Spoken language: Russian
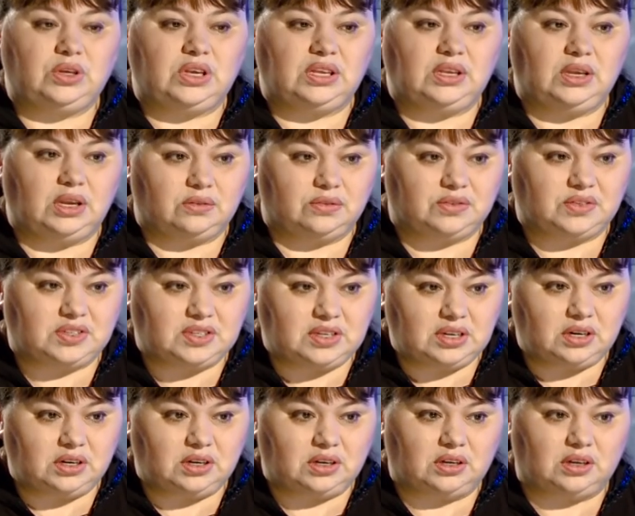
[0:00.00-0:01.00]
нет в
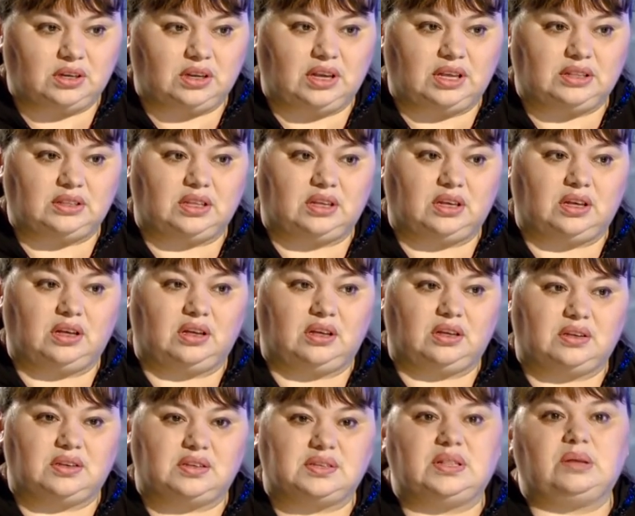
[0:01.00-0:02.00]
цирк, это
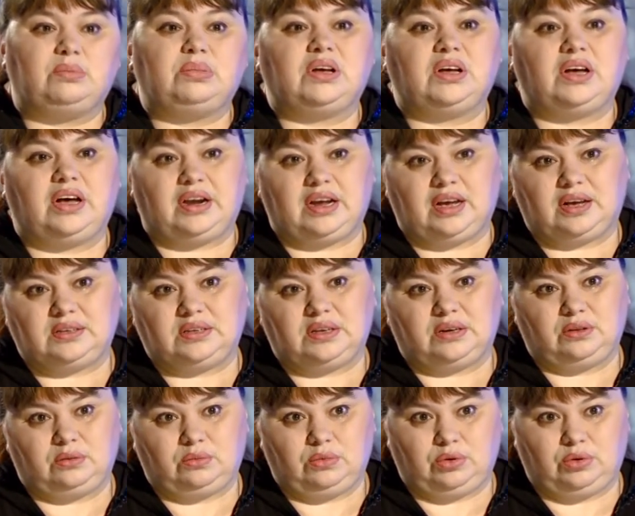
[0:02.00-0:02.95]
слабохарактерным